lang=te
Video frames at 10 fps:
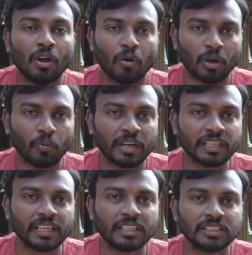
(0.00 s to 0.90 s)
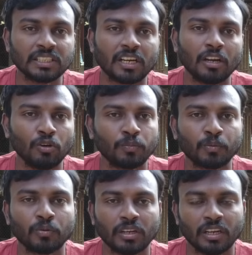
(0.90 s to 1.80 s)
ఒక వన్ కేజీ కల్లుప్పు
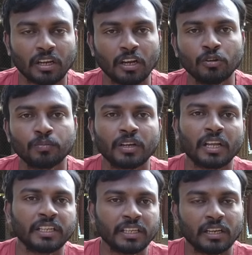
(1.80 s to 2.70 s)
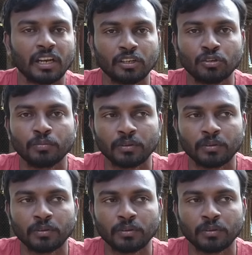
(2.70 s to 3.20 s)
కల్లుప్పు కానీ లడ్డు